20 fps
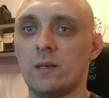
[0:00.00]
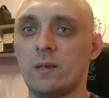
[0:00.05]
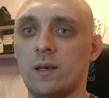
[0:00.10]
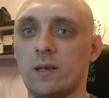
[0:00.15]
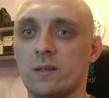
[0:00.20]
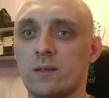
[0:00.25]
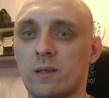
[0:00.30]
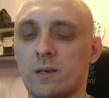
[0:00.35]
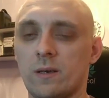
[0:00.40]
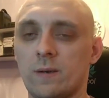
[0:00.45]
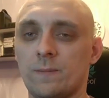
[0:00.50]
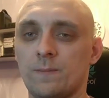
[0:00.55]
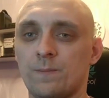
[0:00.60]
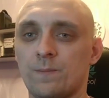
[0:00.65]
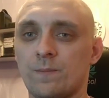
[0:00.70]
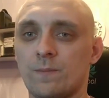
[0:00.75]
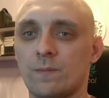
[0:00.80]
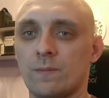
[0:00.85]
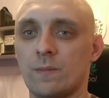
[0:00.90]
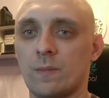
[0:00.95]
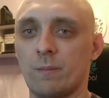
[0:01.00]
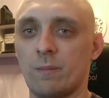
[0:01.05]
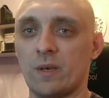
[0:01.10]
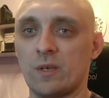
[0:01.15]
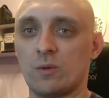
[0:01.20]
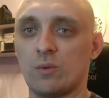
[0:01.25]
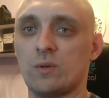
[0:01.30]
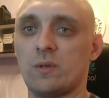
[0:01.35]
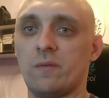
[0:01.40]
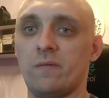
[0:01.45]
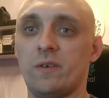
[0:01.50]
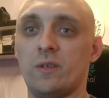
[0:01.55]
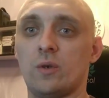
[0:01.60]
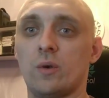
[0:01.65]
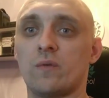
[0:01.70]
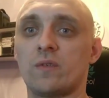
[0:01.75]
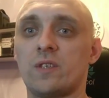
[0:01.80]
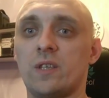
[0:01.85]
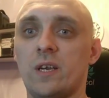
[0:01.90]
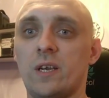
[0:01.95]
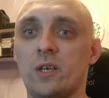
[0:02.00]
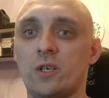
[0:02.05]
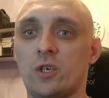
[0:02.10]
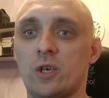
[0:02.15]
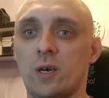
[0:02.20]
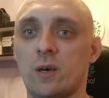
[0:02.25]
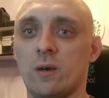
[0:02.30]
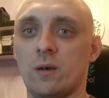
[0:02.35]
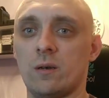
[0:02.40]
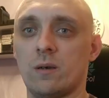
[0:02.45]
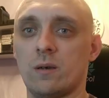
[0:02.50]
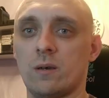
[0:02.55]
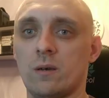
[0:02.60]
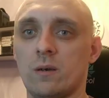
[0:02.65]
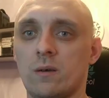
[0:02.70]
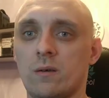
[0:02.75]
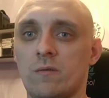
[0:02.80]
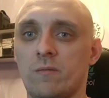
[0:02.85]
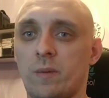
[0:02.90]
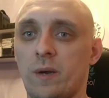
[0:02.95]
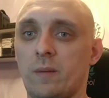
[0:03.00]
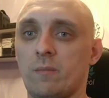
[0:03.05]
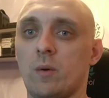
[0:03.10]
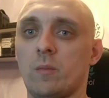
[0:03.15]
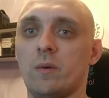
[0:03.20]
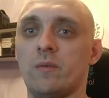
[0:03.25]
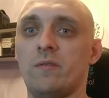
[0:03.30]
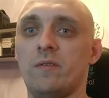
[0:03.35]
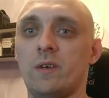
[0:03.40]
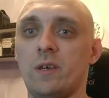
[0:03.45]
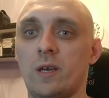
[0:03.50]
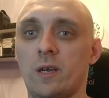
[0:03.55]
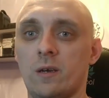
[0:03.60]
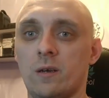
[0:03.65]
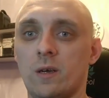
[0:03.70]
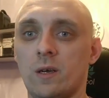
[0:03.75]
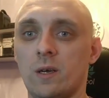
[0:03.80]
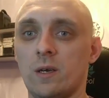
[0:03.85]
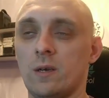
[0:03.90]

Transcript: это по сути видео встреча а, в прямом эфире.